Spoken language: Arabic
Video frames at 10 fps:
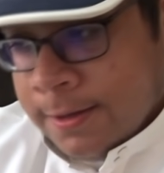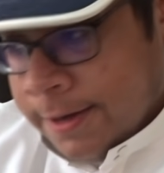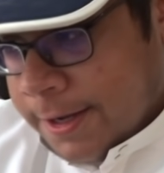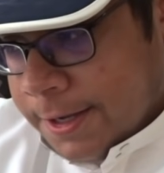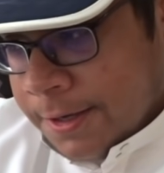
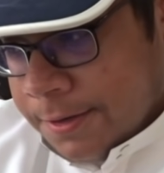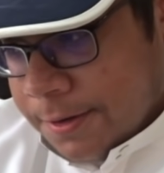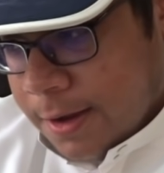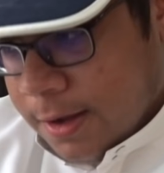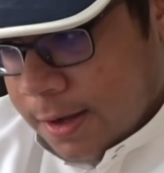
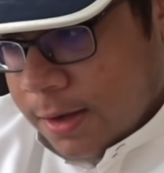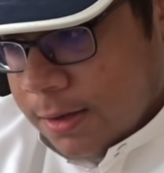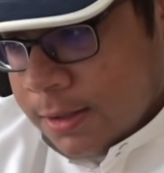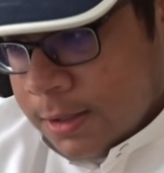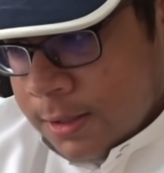لكن
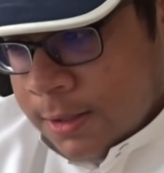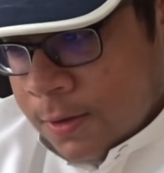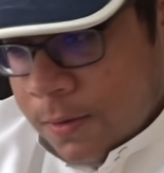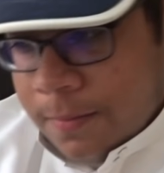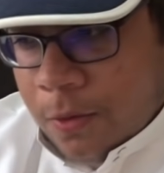آه،
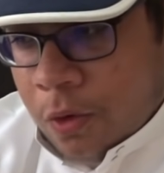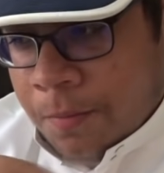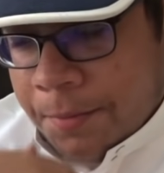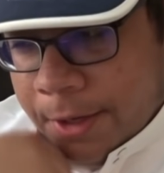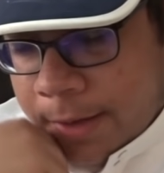
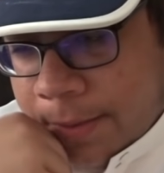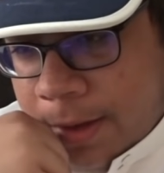أمي أم